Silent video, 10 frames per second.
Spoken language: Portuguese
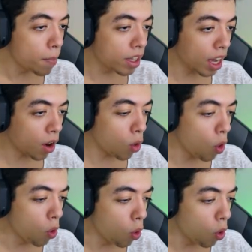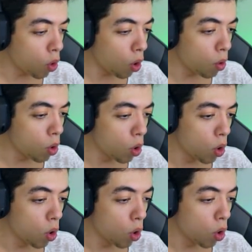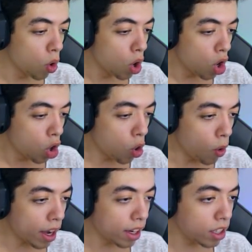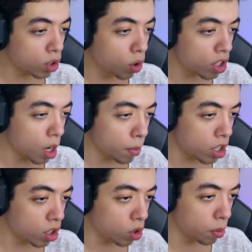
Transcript: ó, porque com, com o... Com a cana-de-açúcar, geralmente a gente